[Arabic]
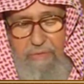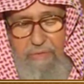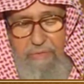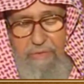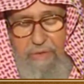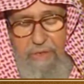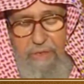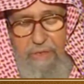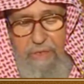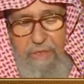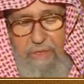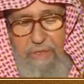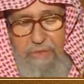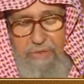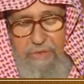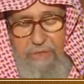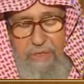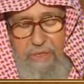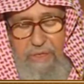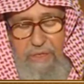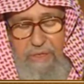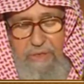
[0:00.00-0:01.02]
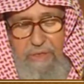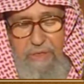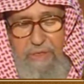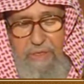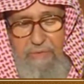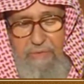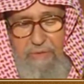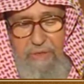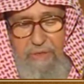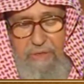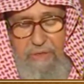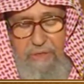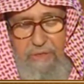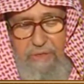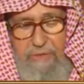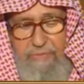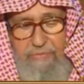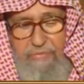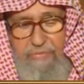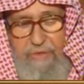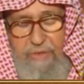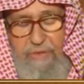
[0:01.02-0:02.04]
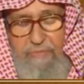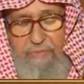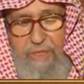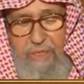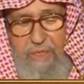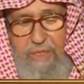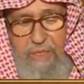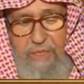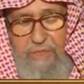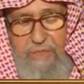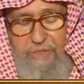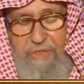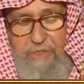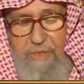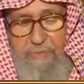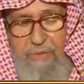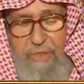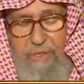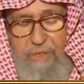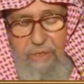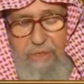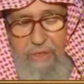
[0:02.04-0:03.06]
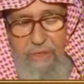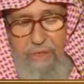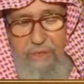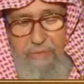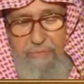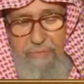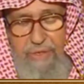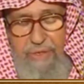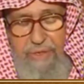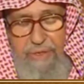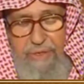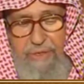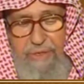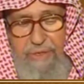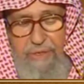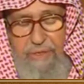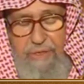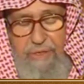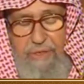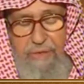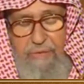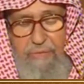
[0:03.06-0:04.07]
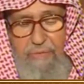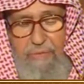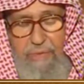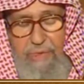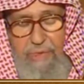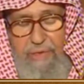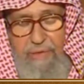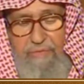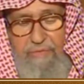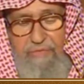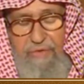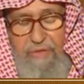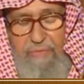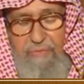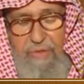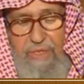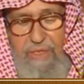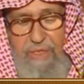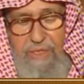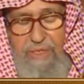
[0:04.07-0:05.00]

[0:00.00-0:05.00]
فالزكاة إنما تجب فيما عزم على بيعه فيما